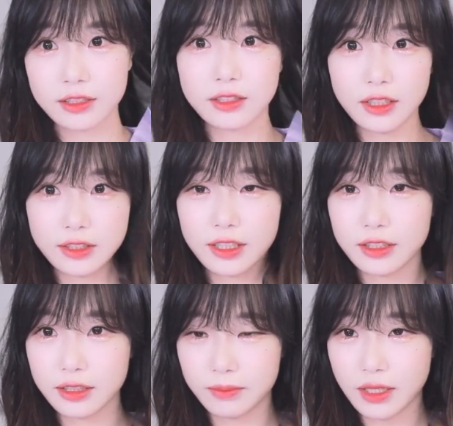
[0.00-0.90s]

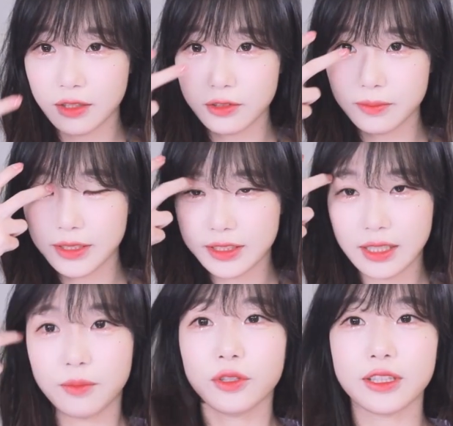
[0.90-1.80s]
선생님 한국말
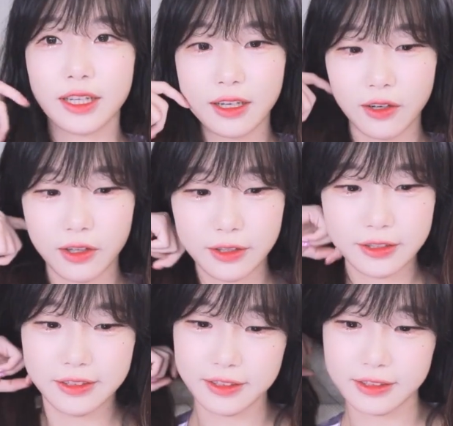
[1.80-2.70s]
잘 못해요.
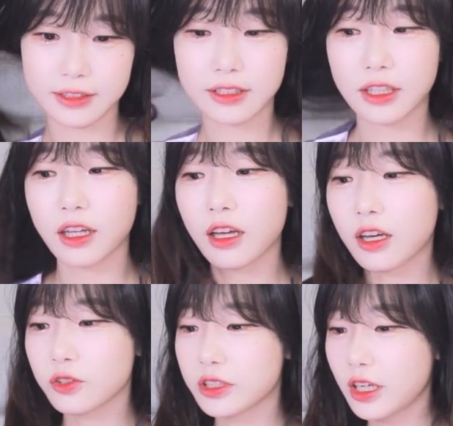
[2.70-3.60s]

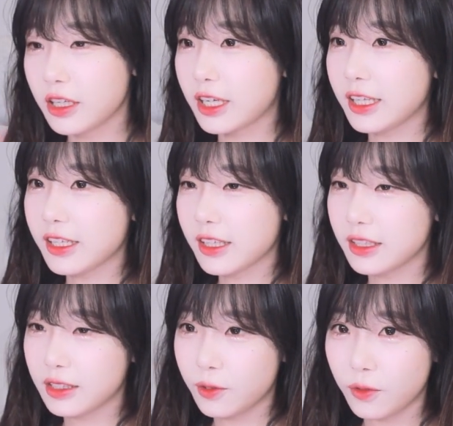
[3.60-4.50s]
우선 간단한
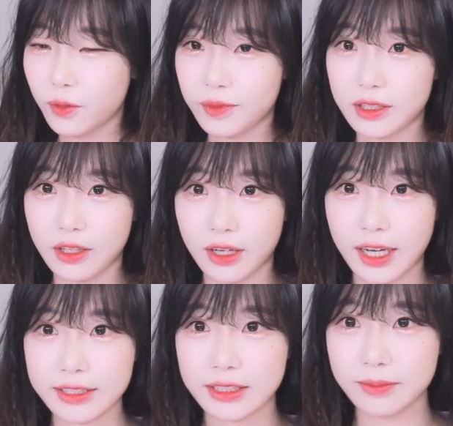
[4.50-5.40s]
니혼고부터
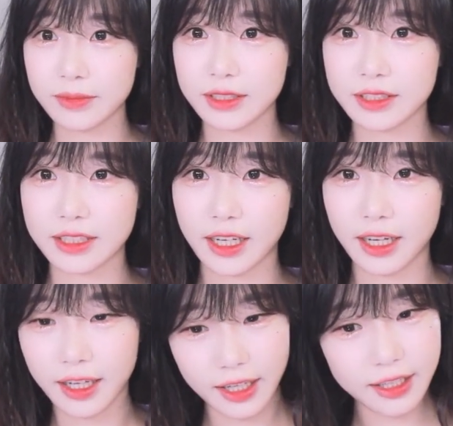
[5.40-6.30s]
아침
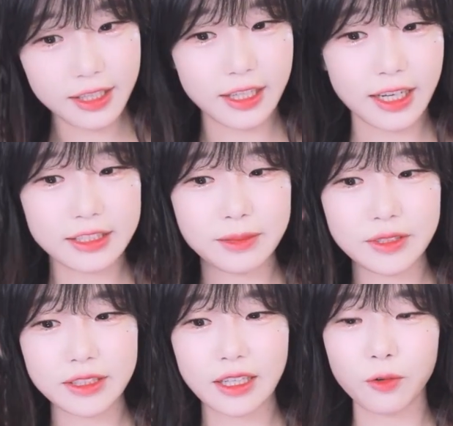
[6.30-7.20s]
인사 아침
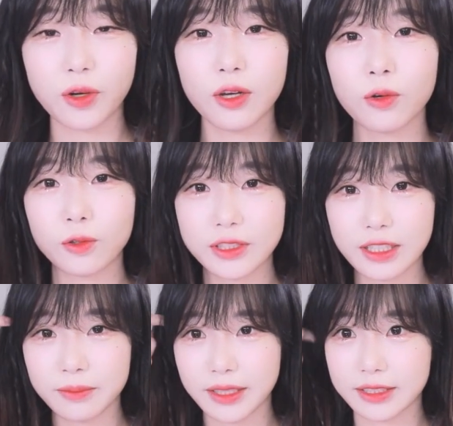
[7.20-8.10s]
인사 오하요
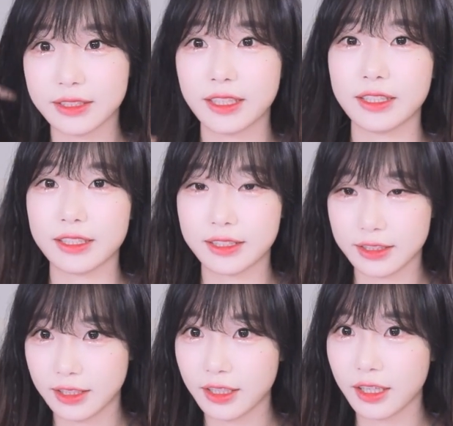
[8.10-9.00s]
고자이마스다
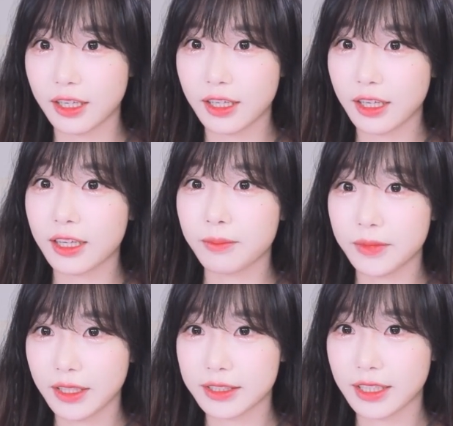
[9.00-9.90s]
데스
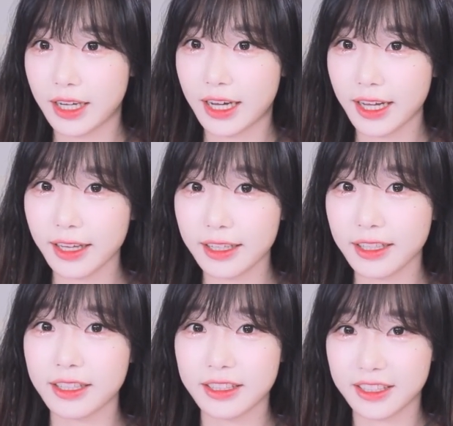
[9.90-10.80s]
민나상
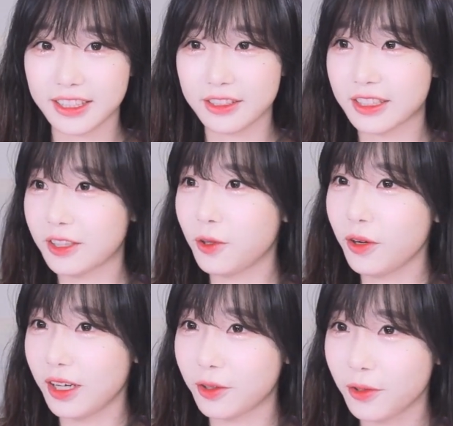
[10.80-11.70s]
하이 약간 이렇게
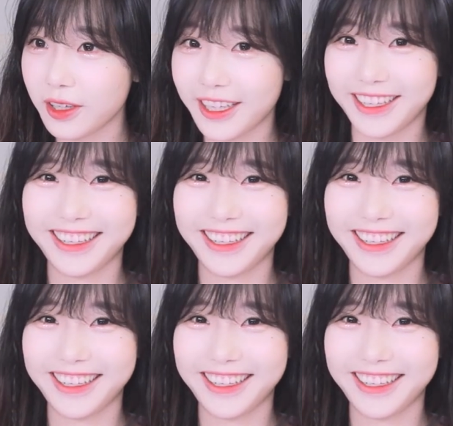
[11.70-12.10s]
코레 코레